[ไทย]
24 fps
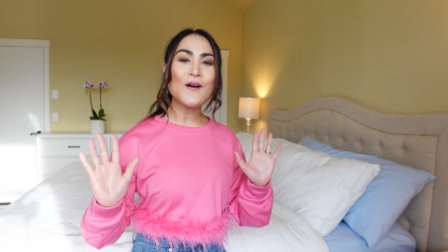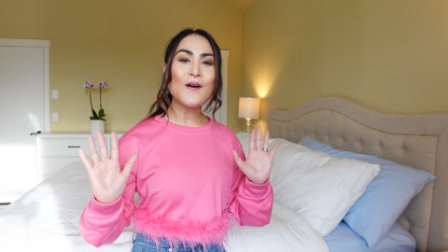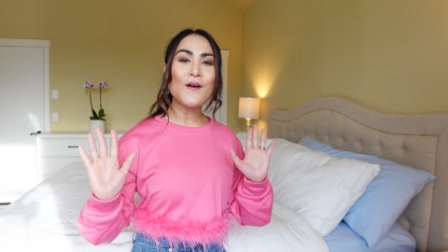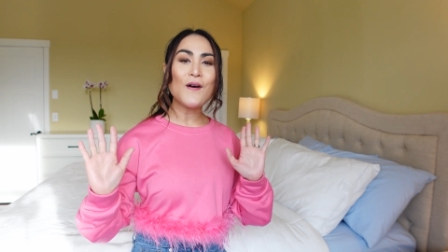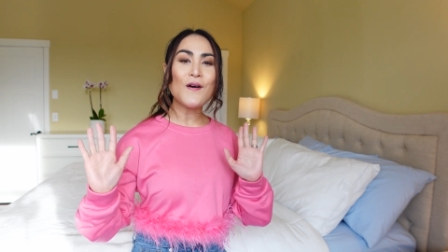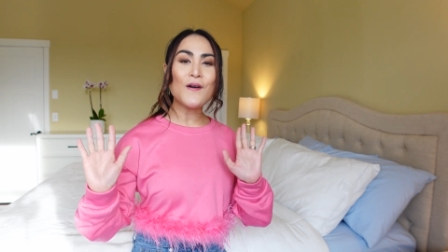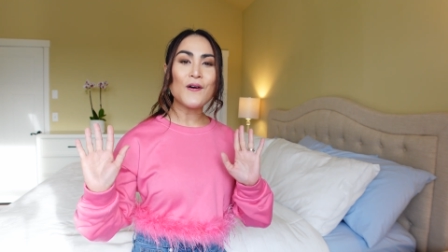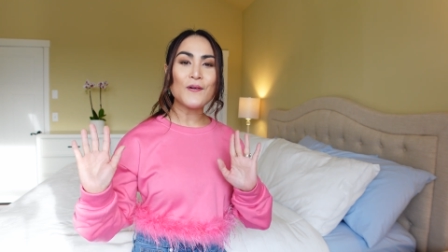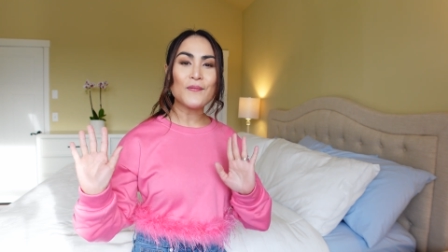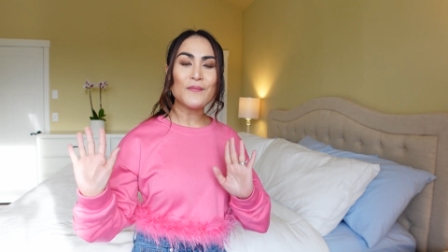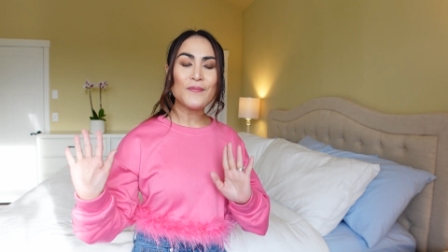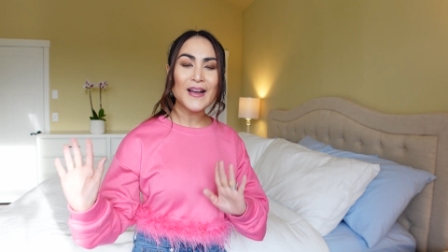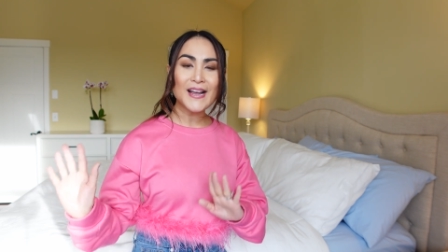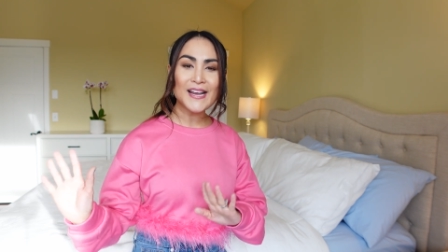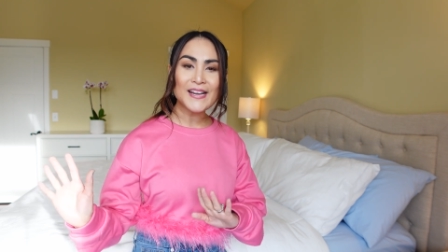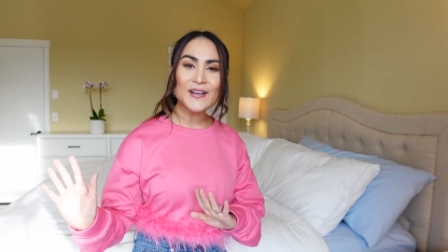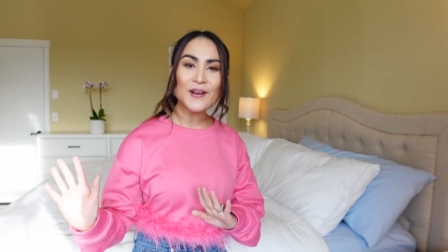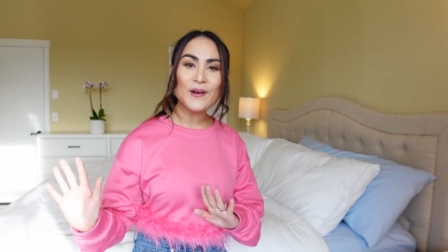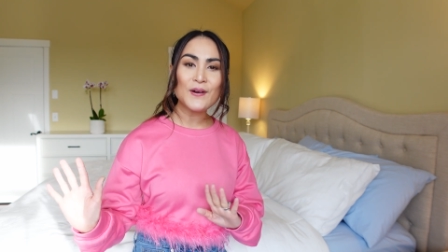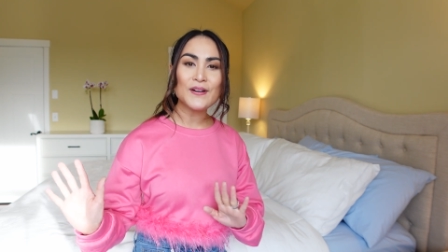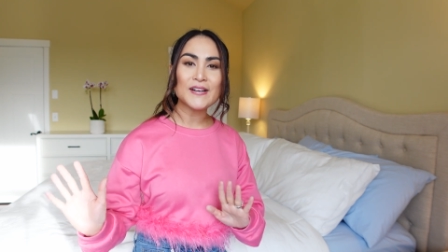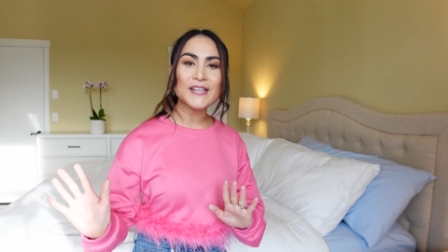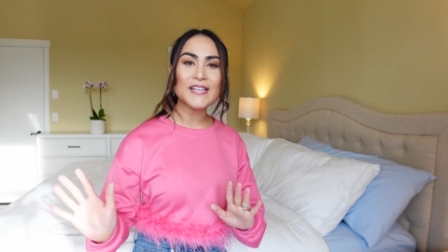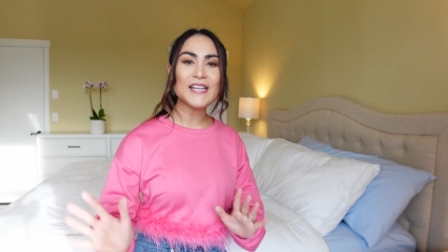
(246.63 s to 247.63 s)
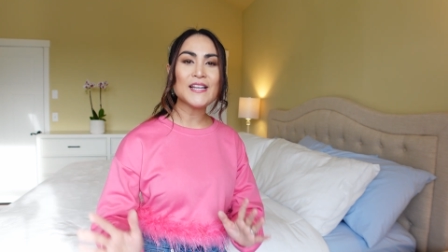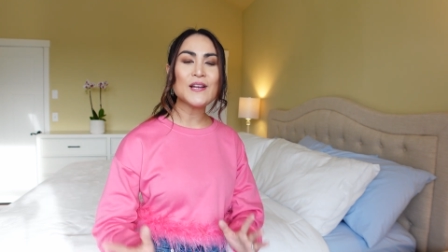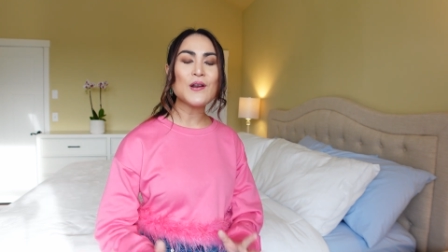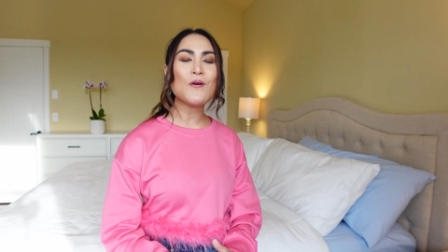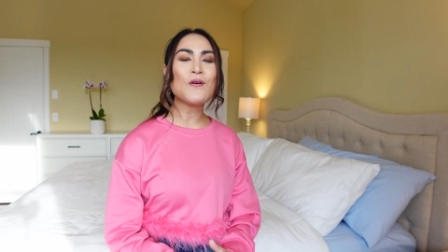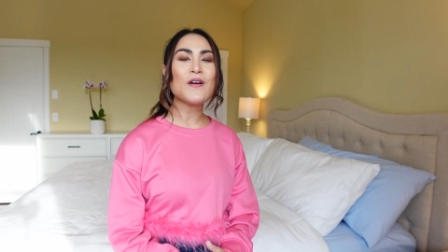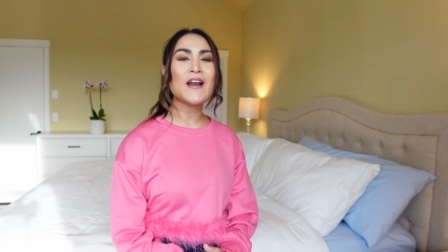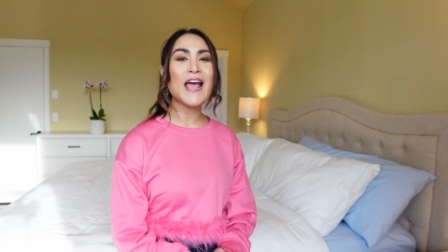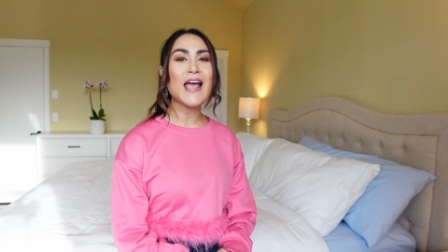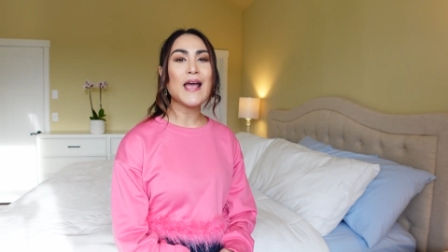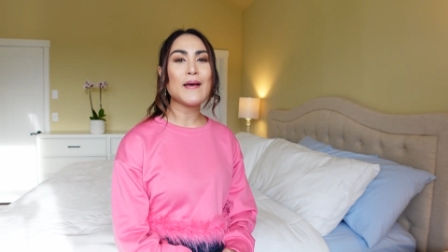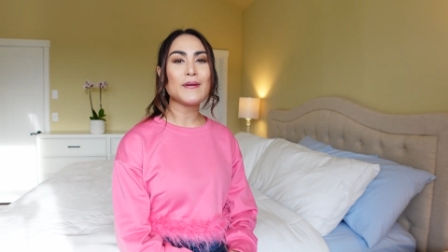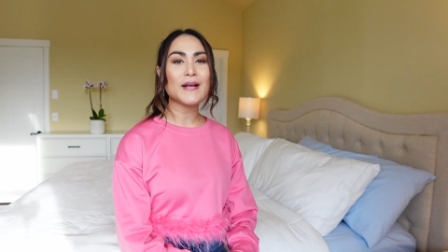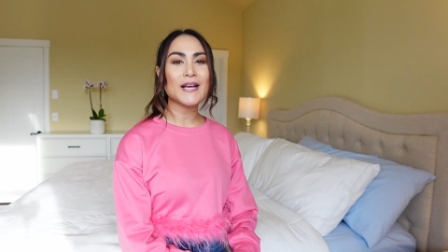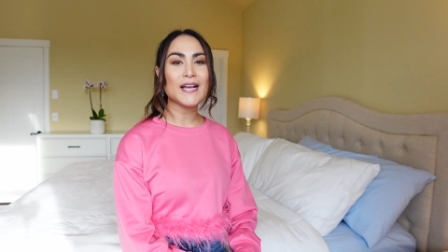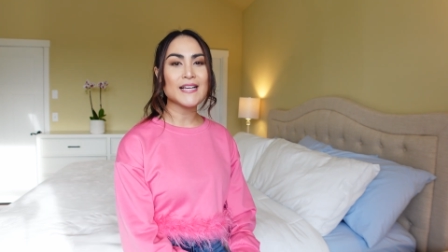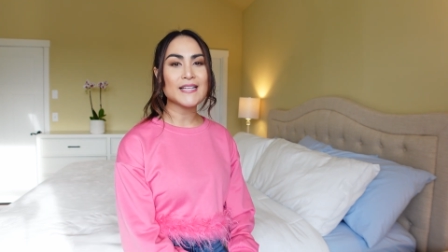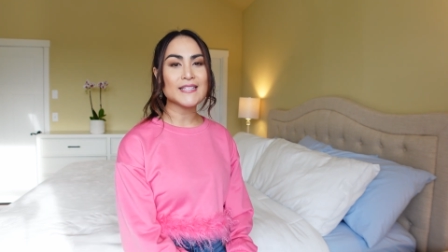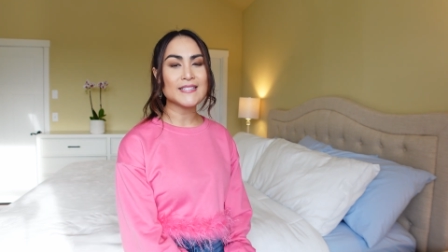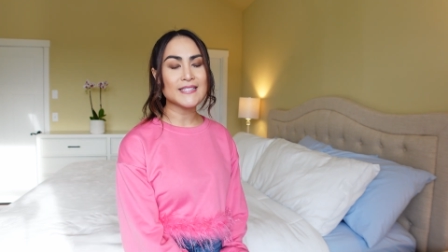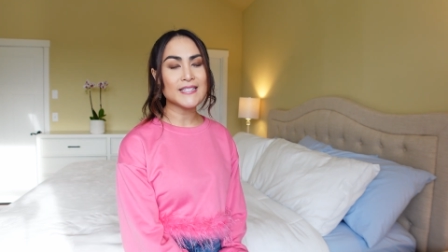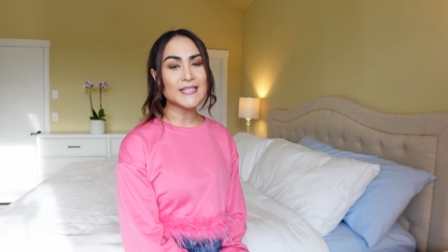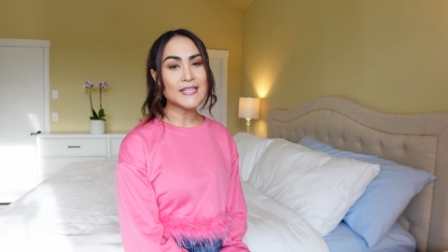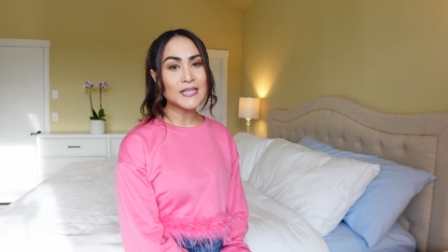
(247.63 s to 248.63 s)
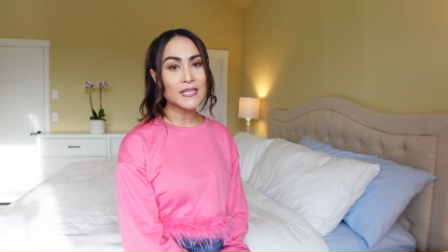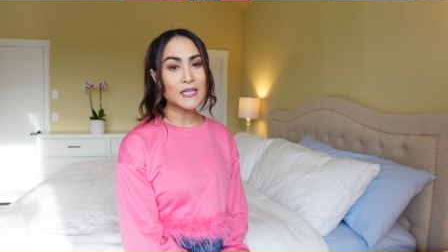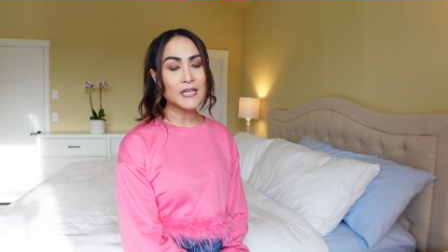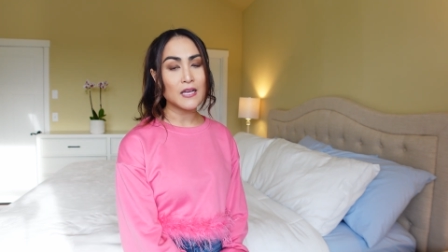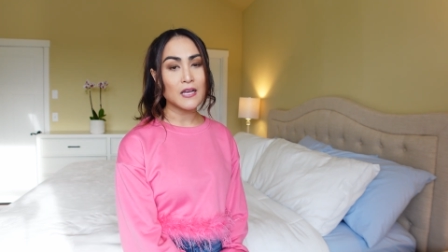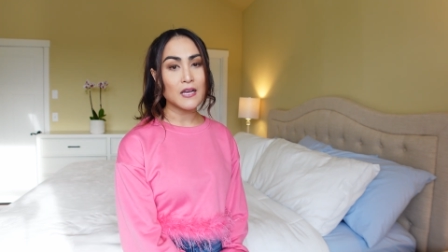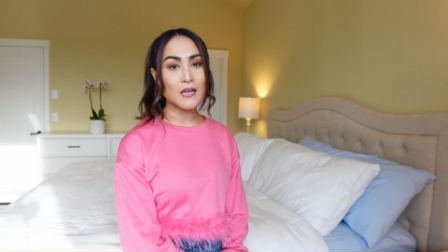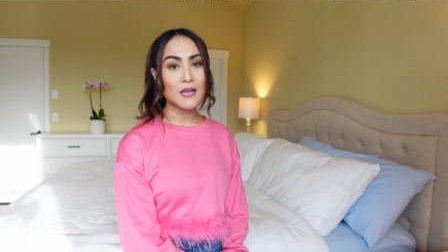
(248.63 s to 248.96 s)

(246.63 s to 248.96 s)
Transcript: ออกไปนอนที่โรงแรมนะคะ ซึ่ง